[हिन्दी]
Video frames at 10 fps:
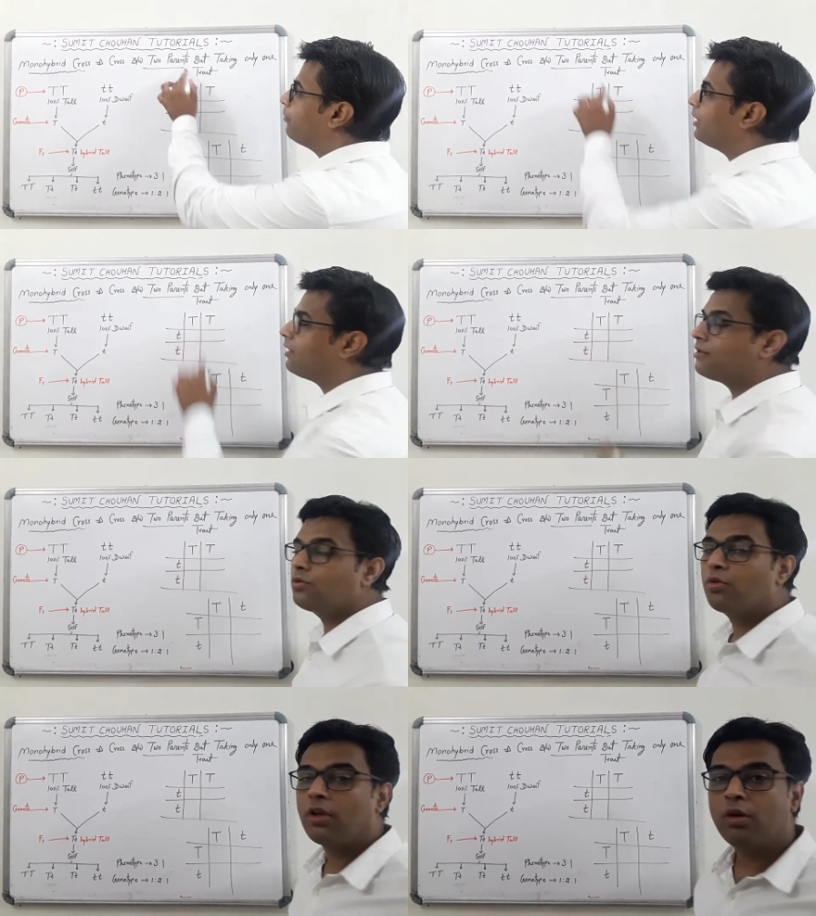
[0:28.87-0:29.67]

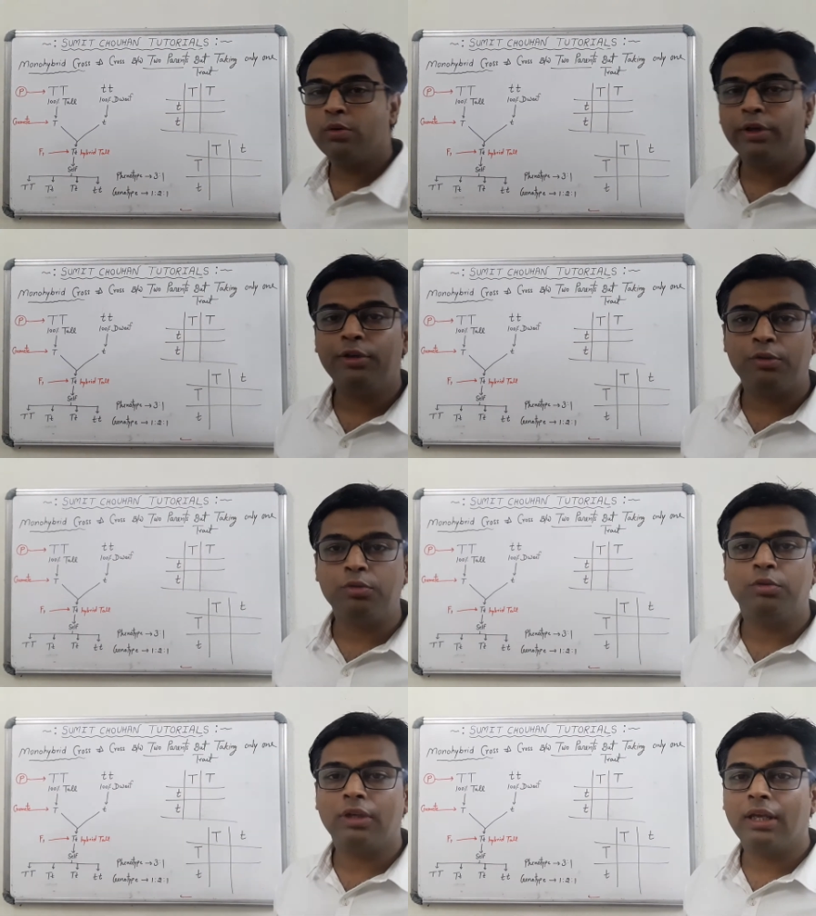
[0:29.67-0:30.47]
पेरेंट्स तो क्या होंगे टू
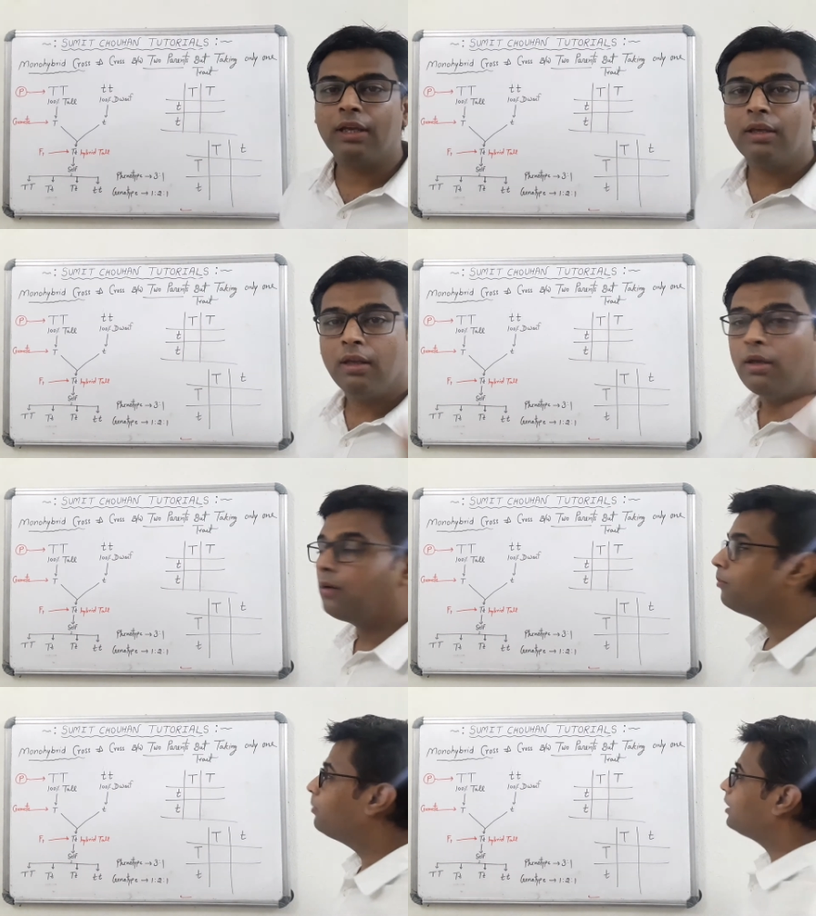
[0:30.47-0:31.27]
होंगे
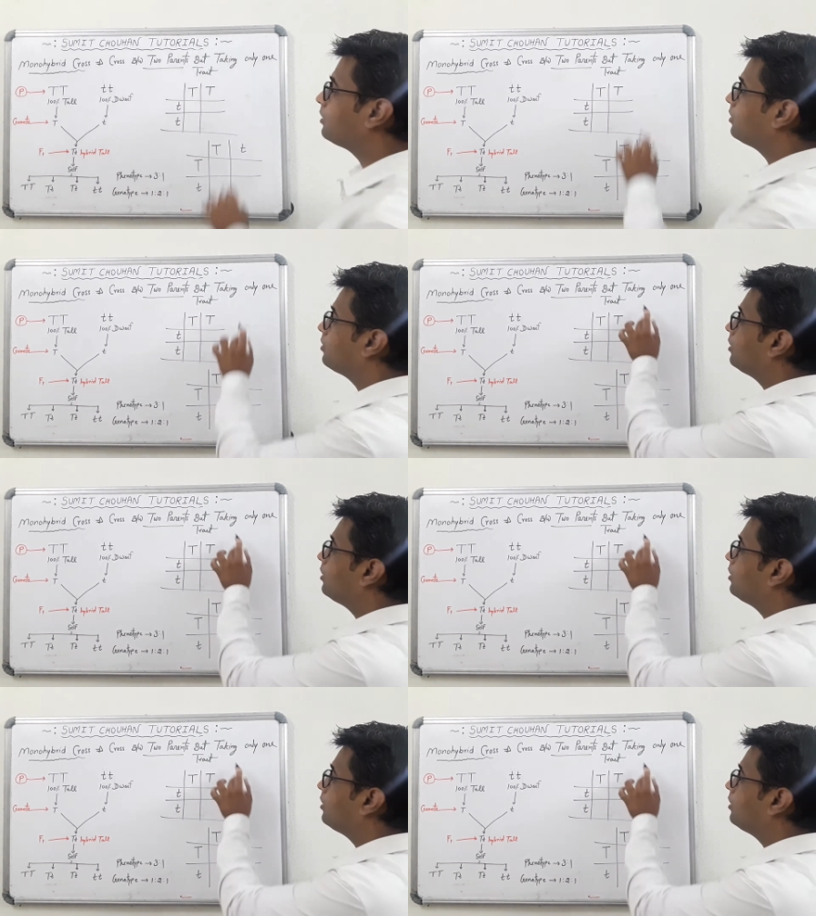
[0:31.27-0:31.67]
बट